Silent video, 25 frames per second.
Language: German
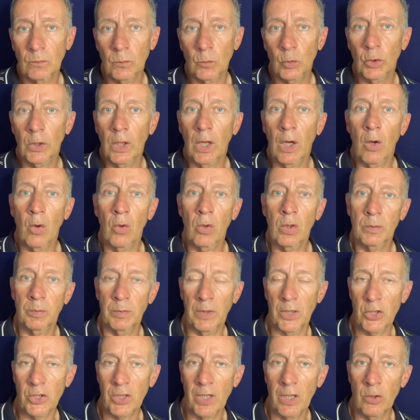oder auch
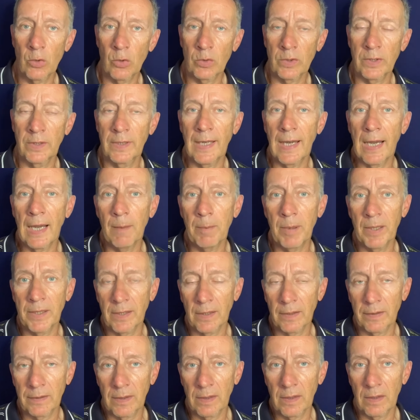Entscheidungen, die der Arbeit
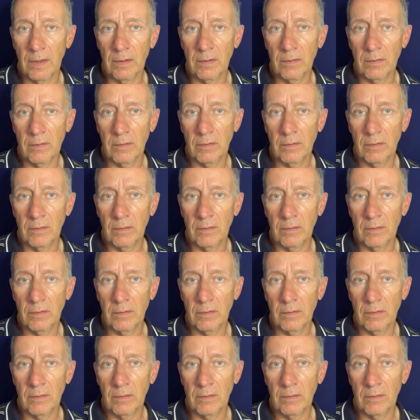angehen.